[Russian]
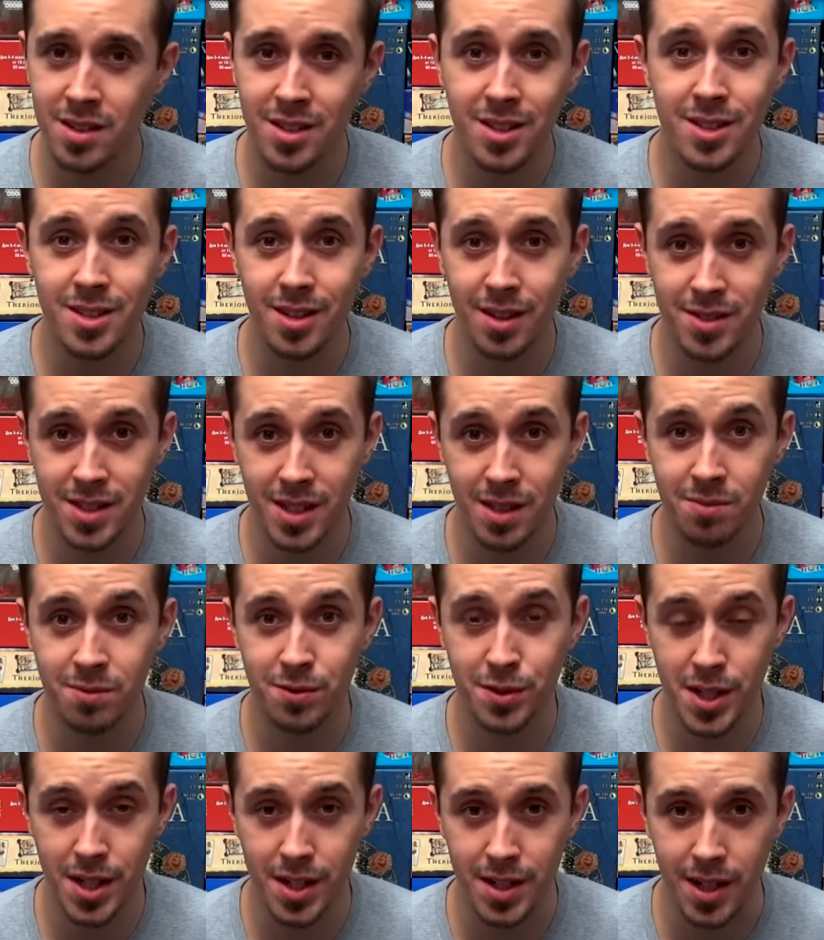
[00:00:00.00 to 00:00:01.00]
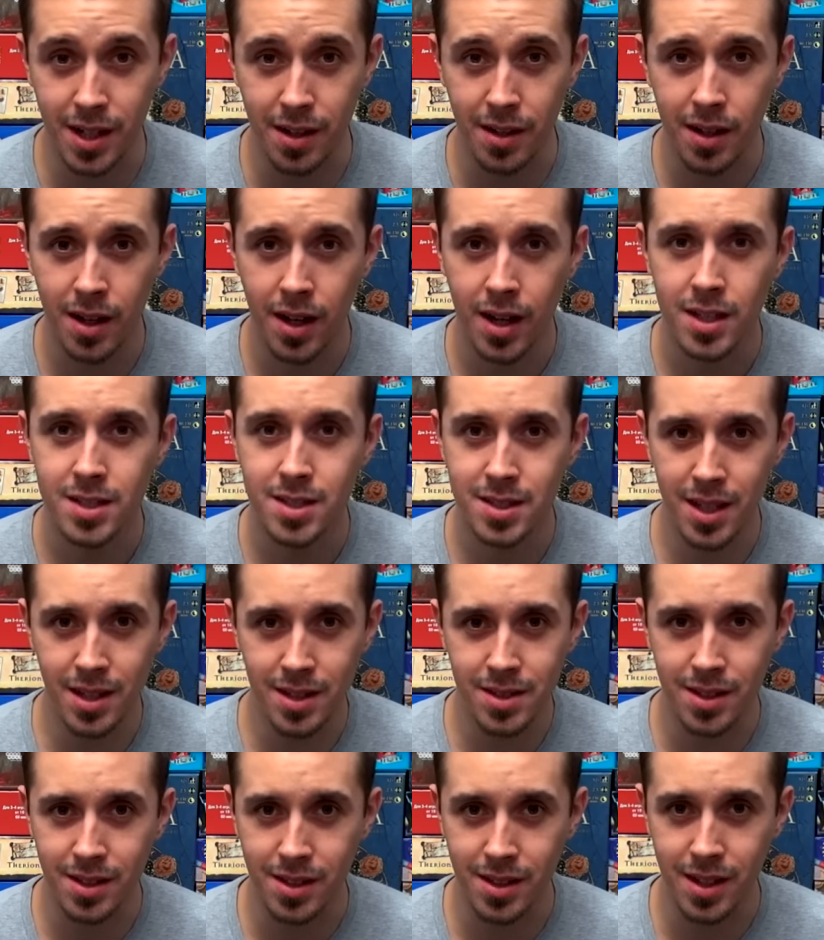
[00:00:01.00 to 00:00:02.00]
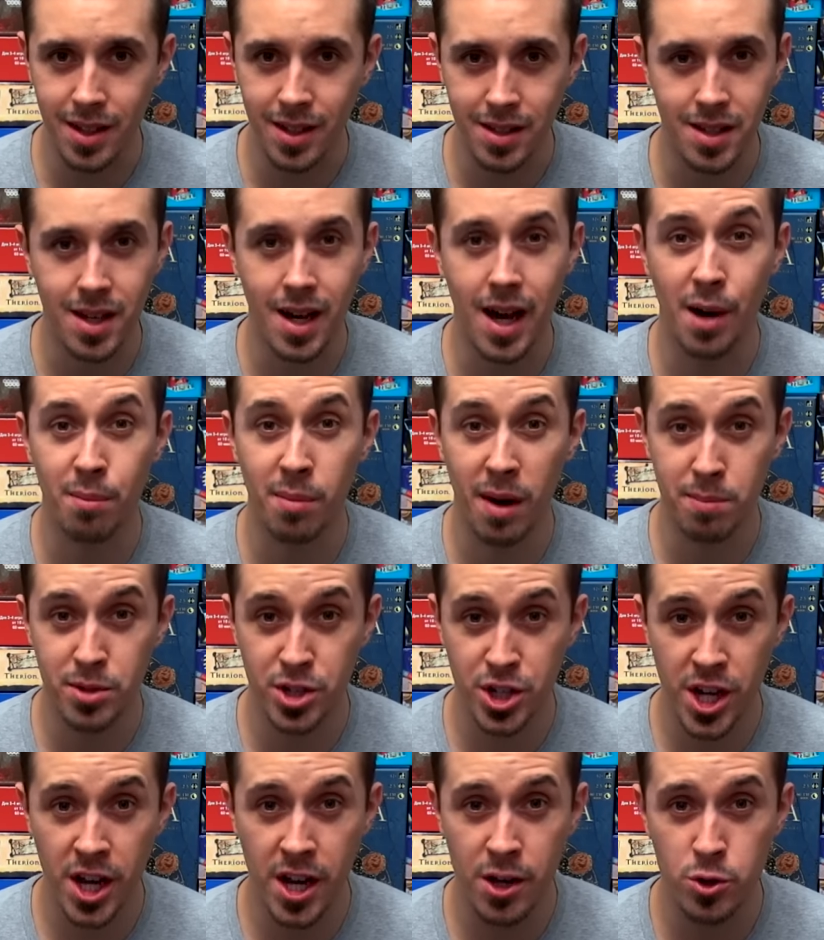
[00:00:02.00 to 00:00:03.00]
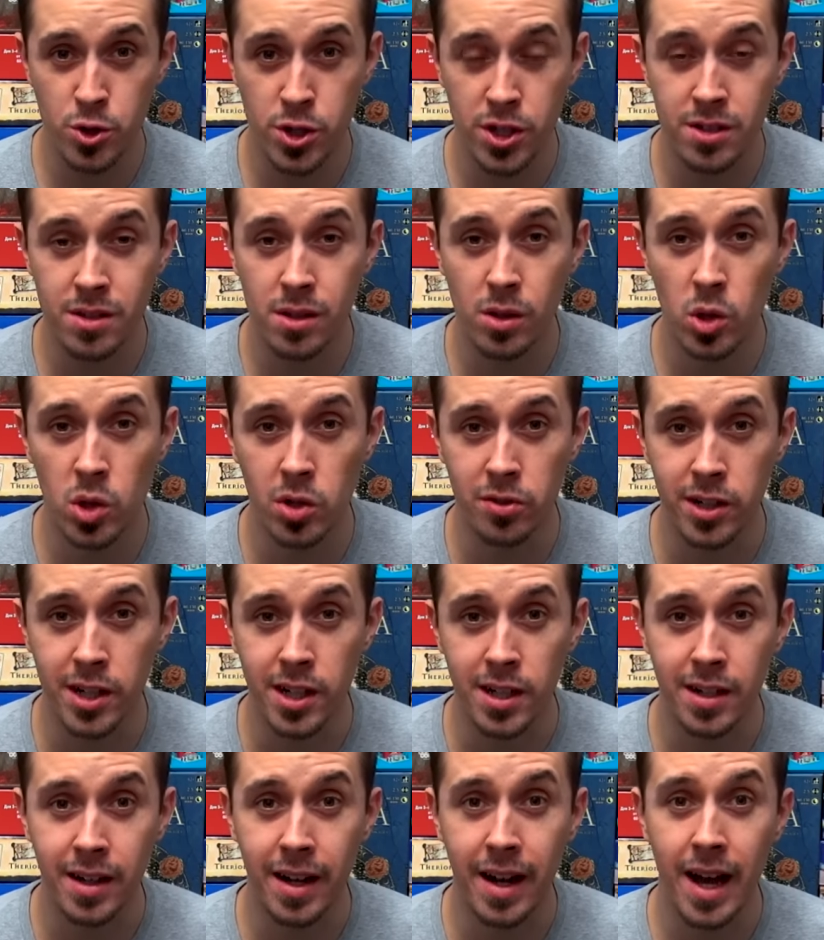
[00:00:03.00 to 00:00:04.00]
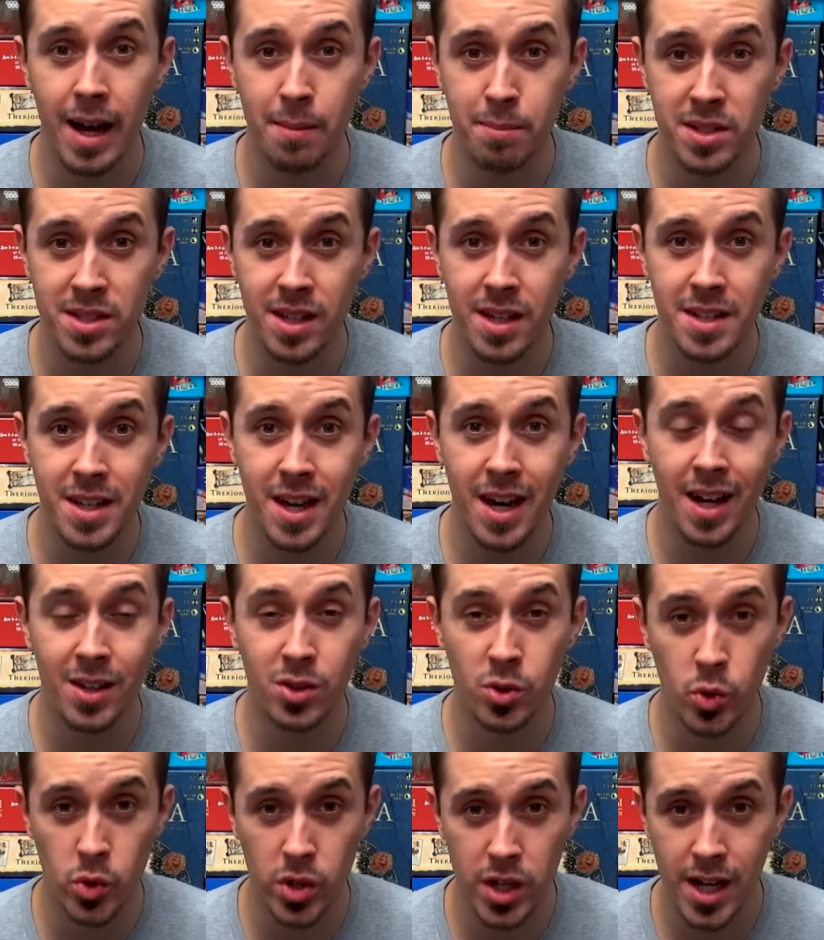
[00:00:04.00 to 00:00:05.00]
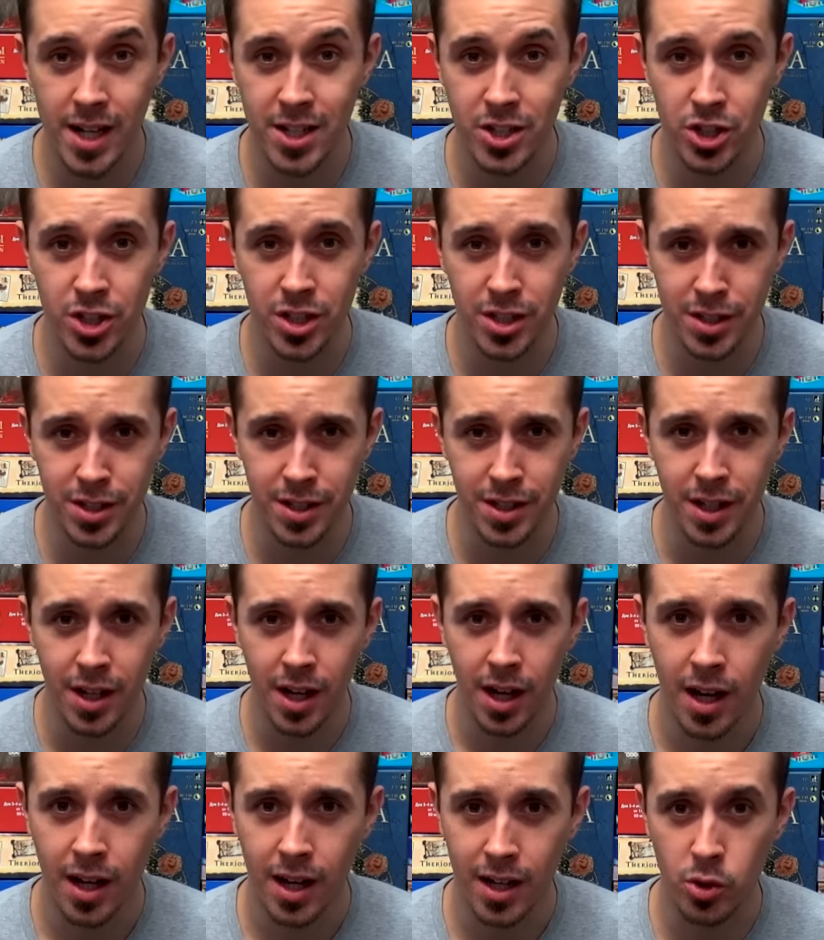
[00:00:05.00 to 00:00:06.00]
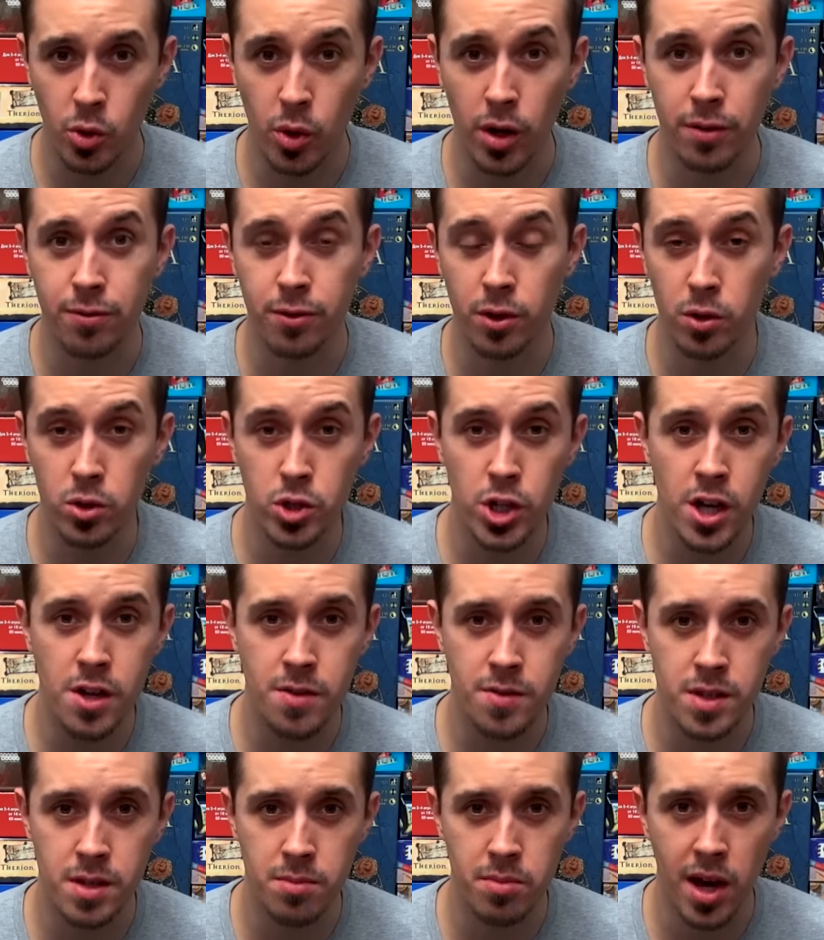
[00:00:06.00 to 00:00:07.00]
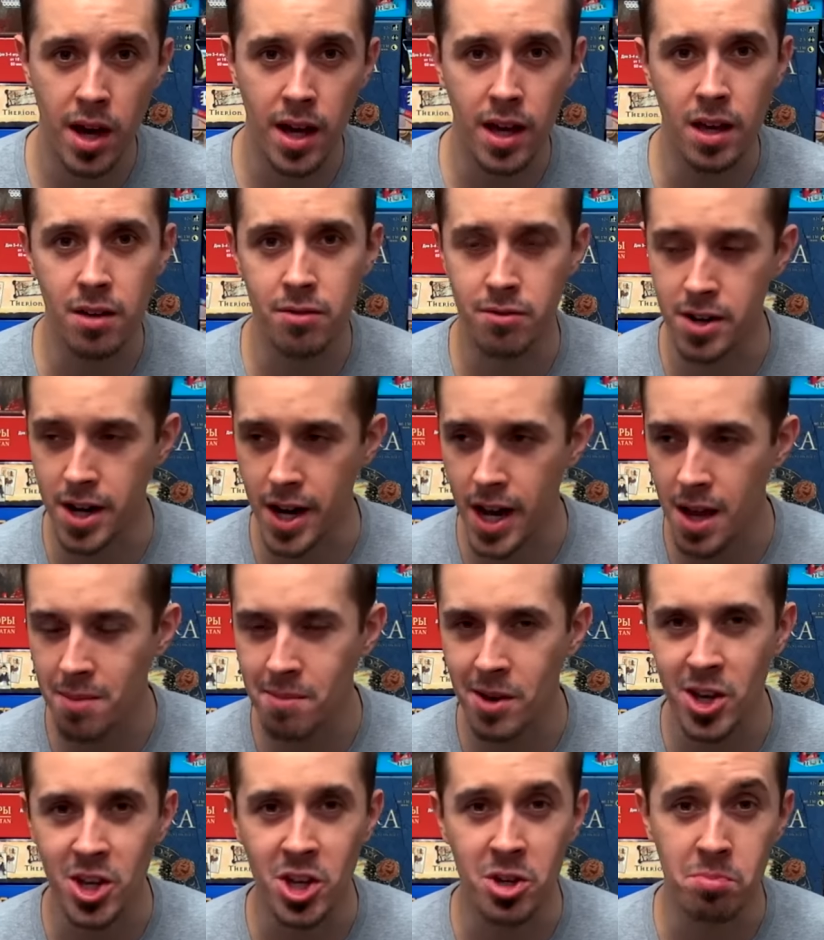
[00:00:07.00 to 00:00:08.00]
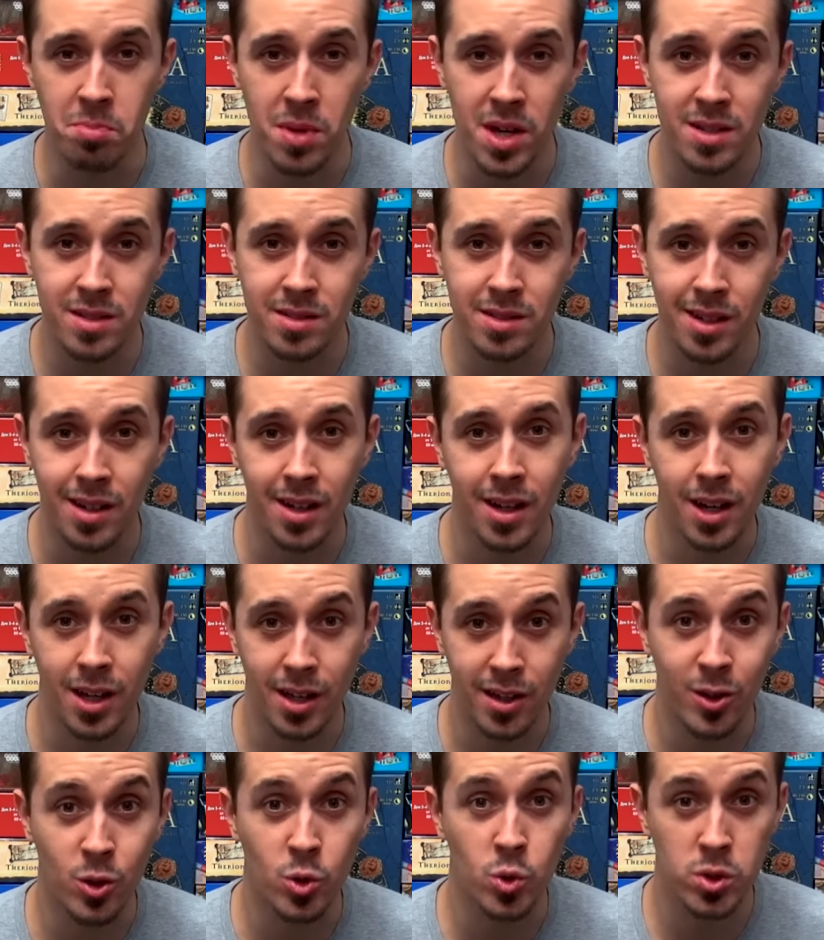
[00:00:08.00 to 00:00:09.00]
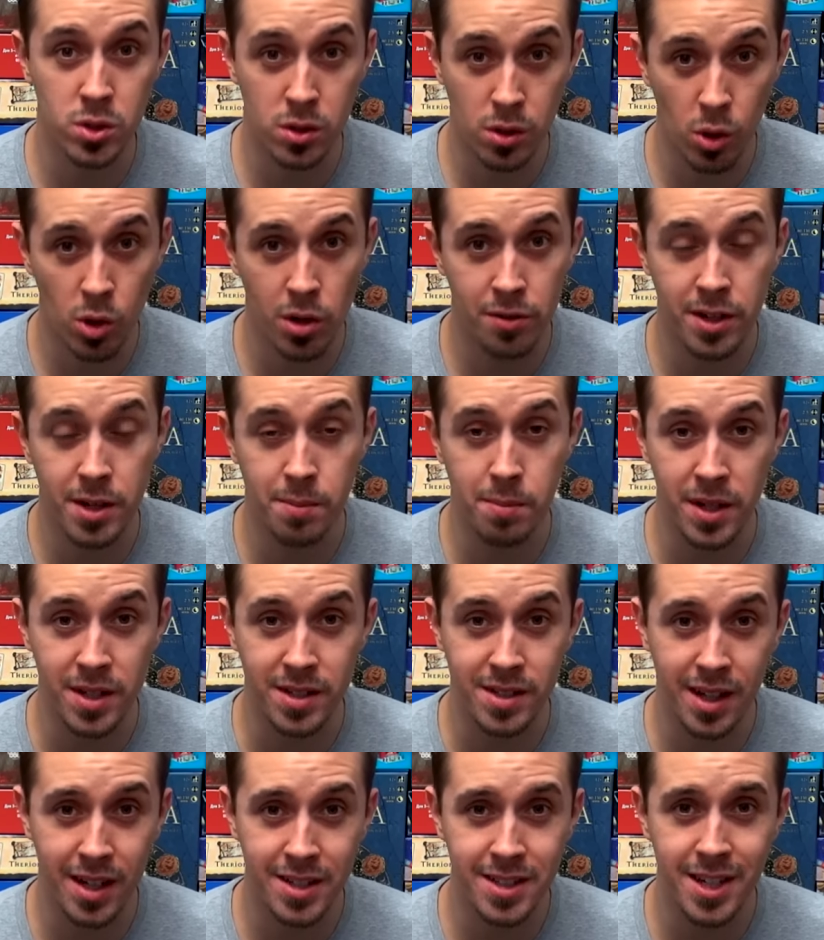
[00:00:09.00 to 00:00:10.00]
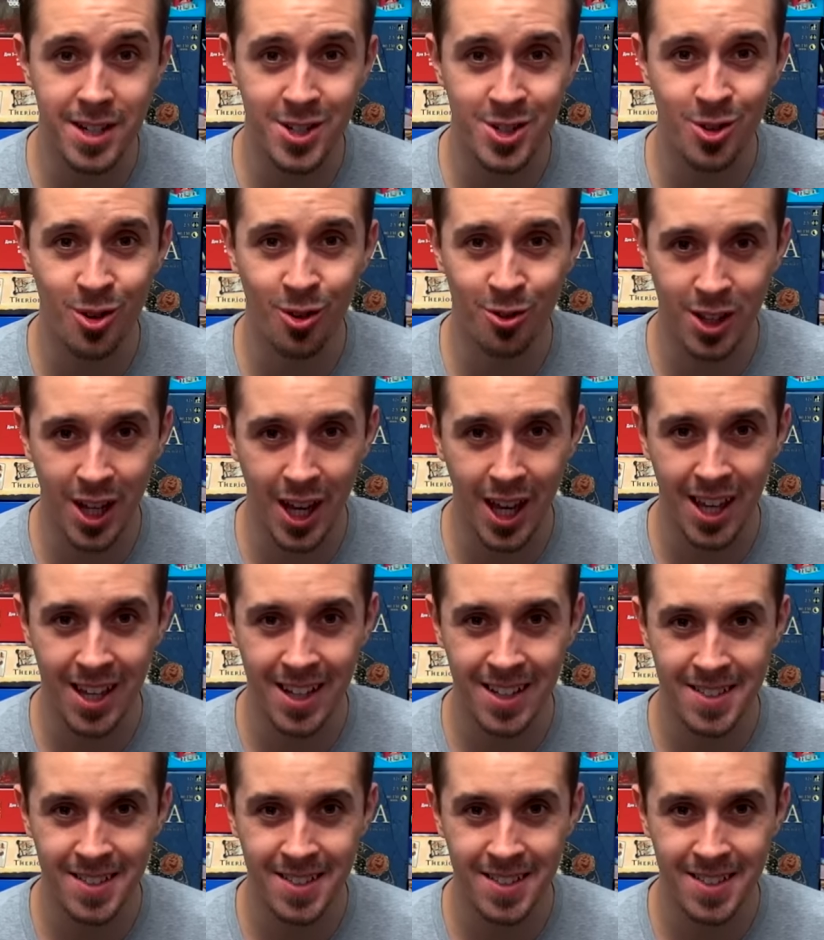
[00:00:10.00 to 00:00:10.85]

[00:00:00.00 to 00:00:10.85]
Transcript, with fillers: не совсем верно. Сеттинг — это обобщающее слово для описания антуража игры, который включает в себя и время, и место, и условия происходящего в ней.